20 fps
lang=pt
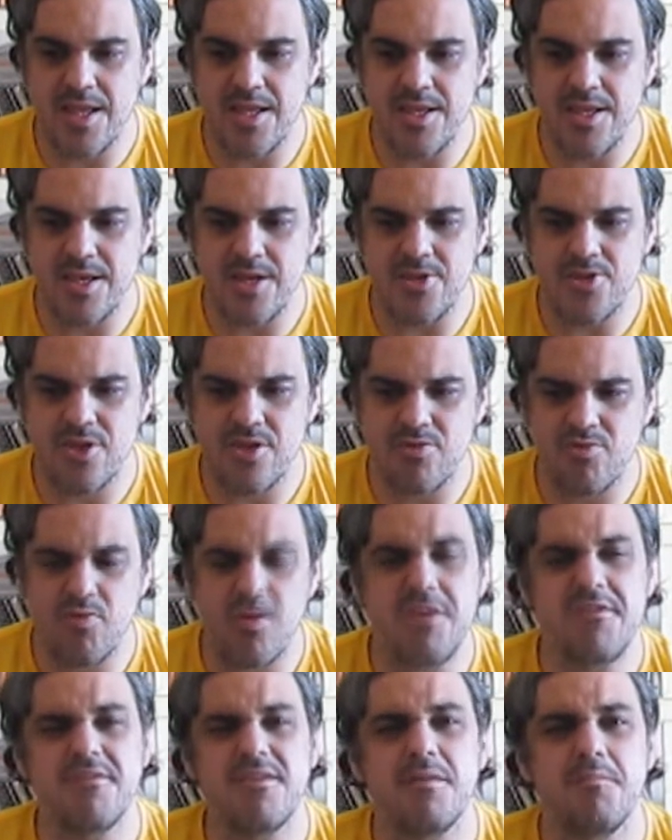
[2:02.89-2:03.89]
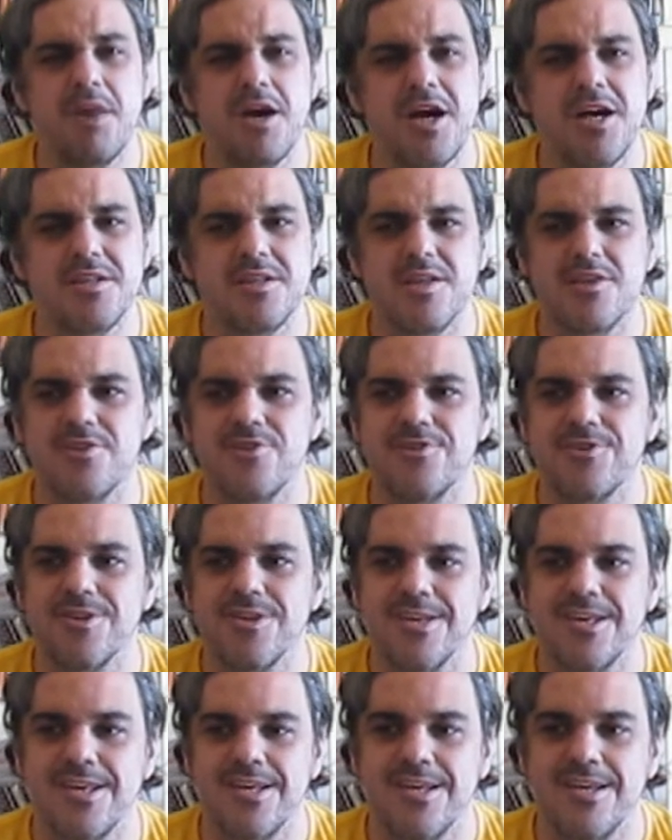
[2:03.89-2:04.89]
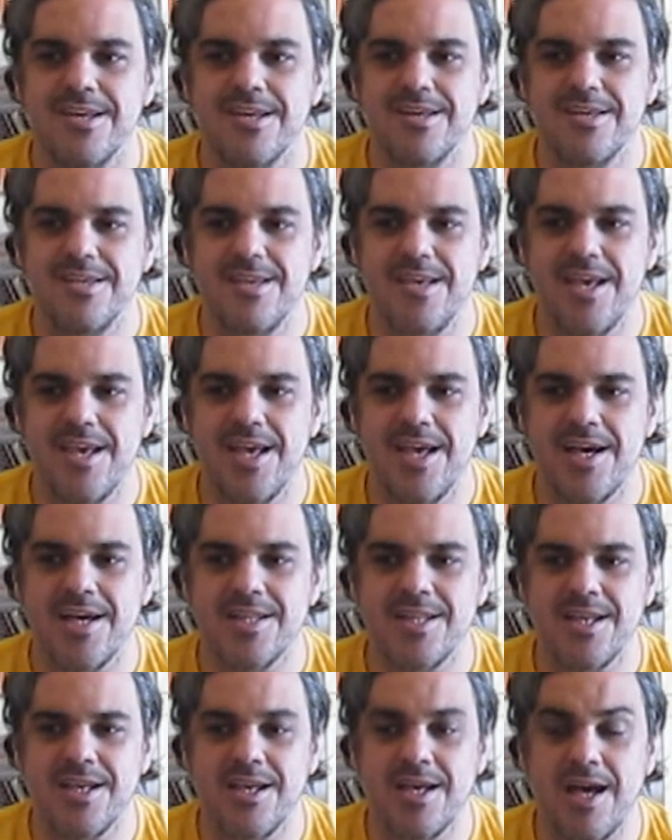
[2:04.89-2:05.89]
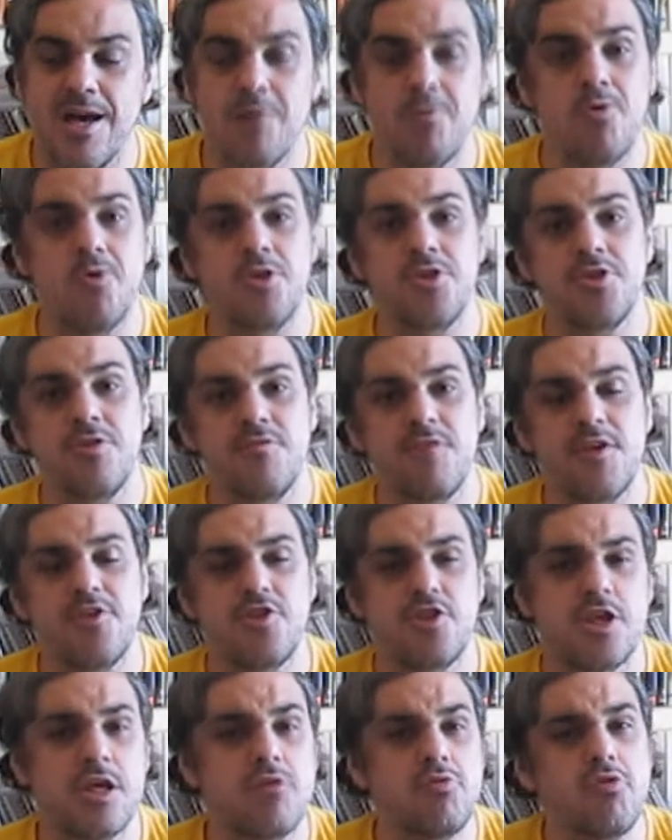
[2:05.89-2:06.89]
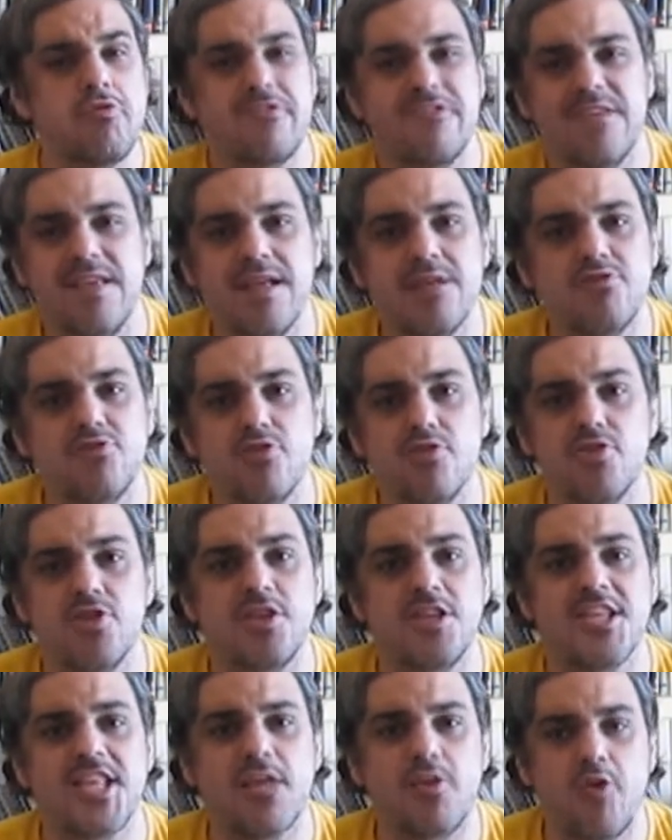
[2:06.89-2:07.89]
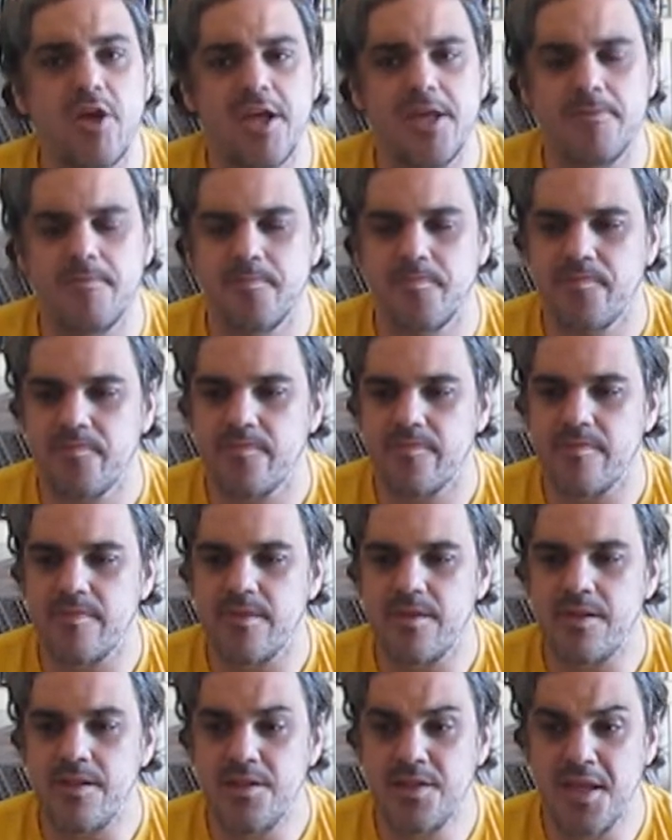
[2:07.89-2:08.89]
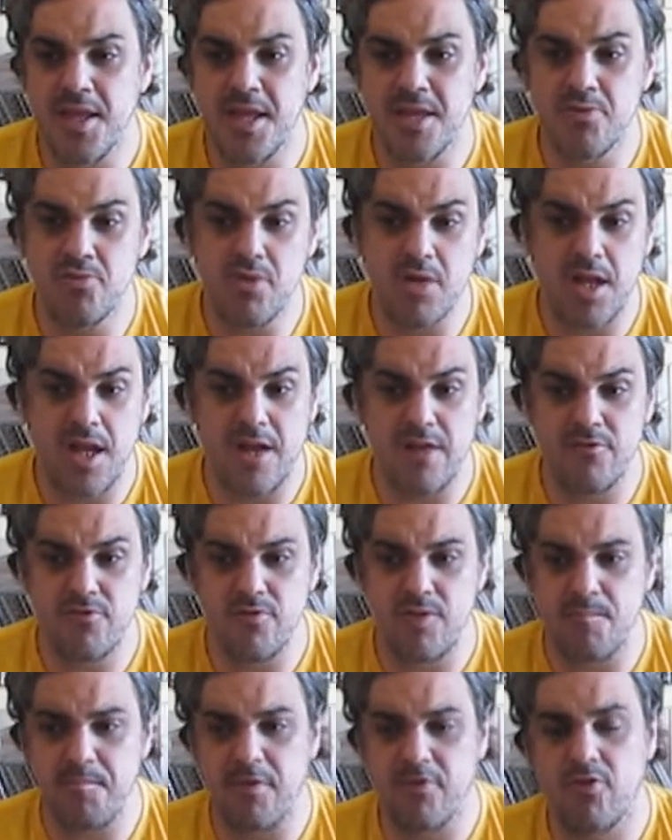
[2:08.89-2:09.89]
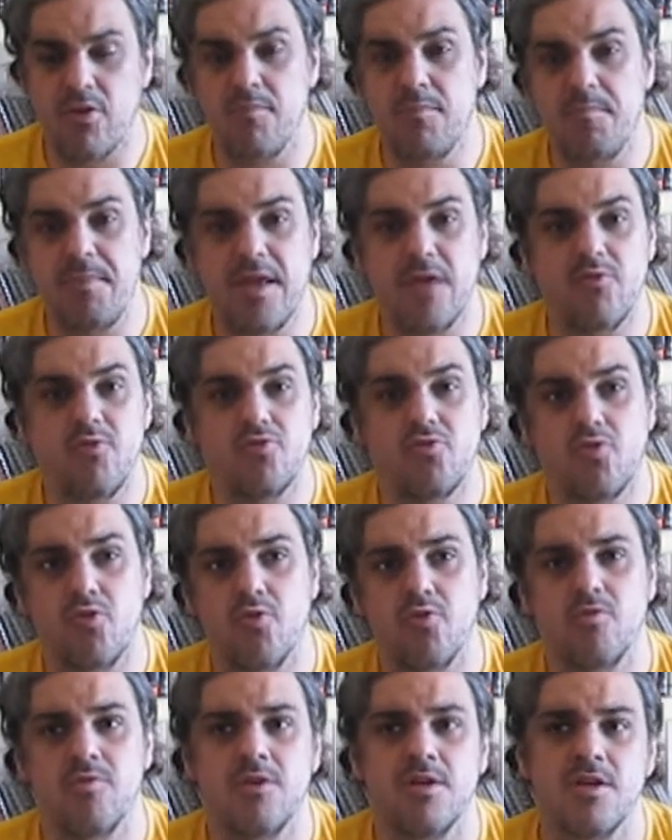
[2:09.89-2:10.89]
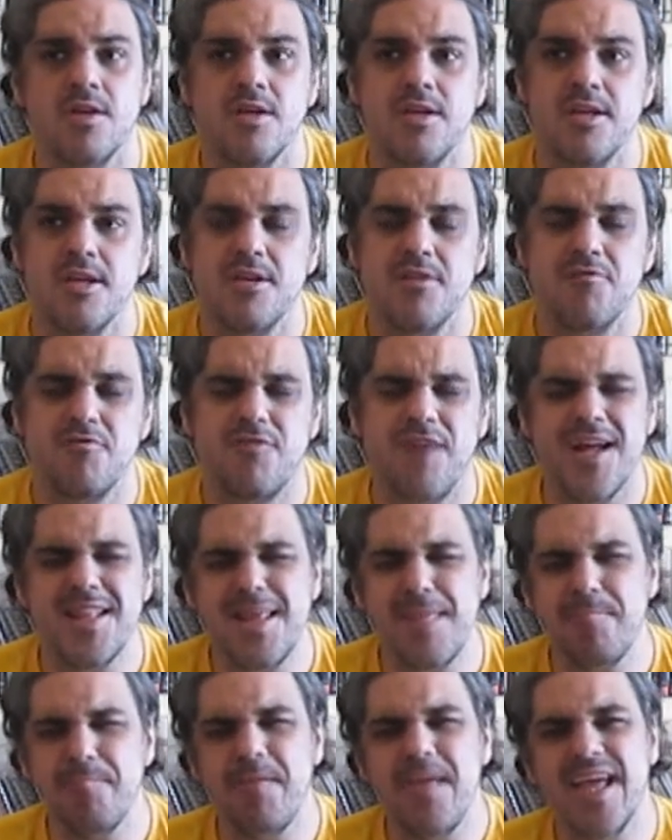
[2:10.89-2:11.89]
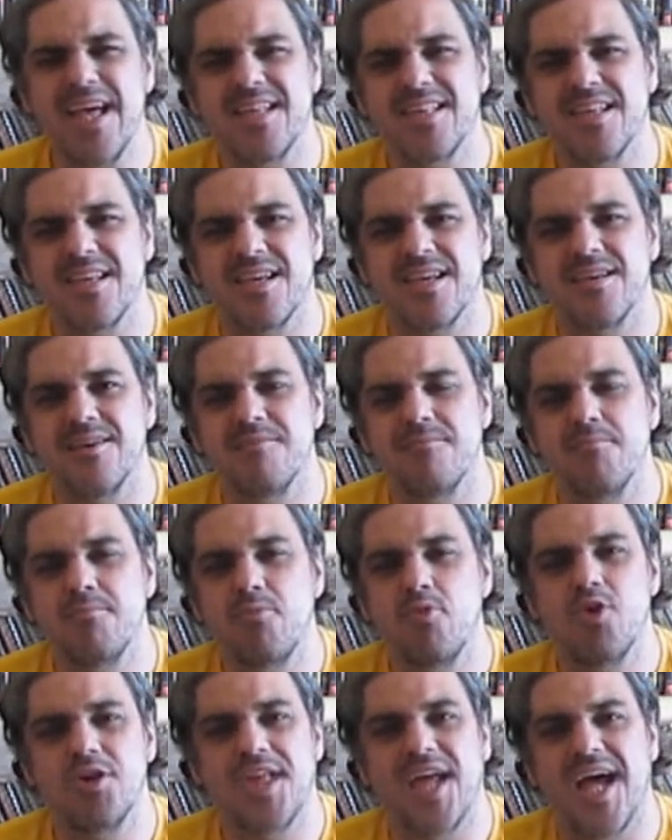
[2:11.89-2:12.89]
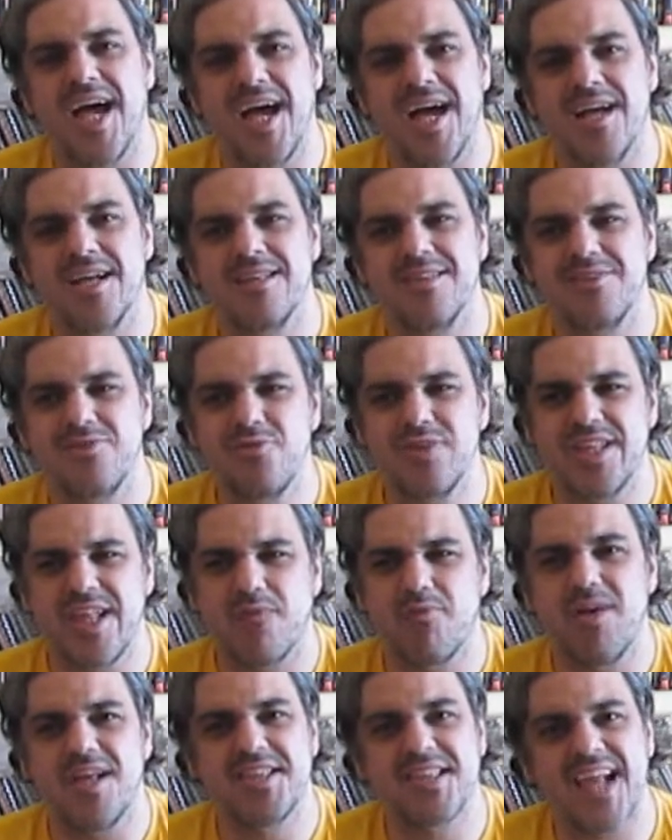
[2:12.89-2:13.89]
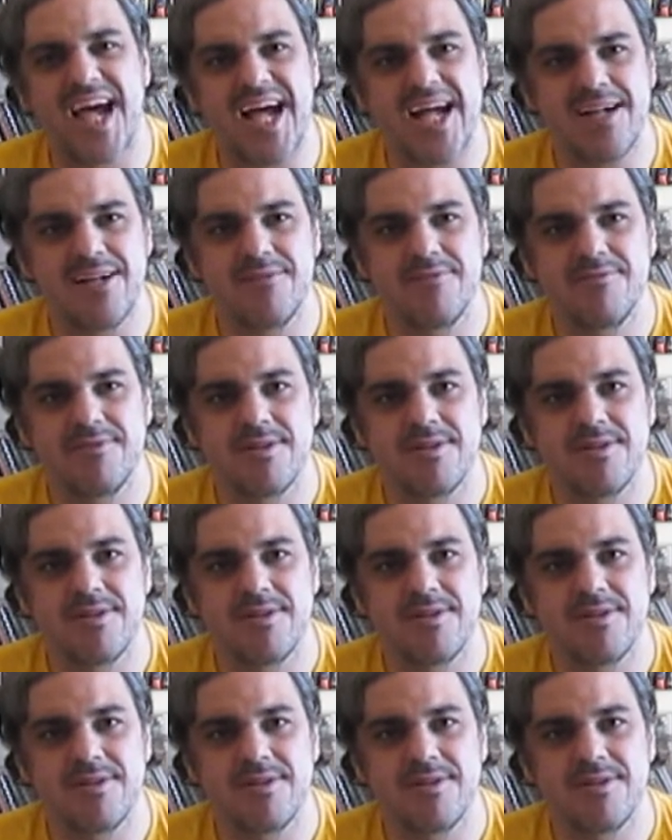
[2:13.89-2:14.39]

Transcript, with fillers: aí acho que duas semanas, que era onde investir no centro de Niterói. Né? No caso, a pessoa me perguntou, vale a pena morar no Graguatá?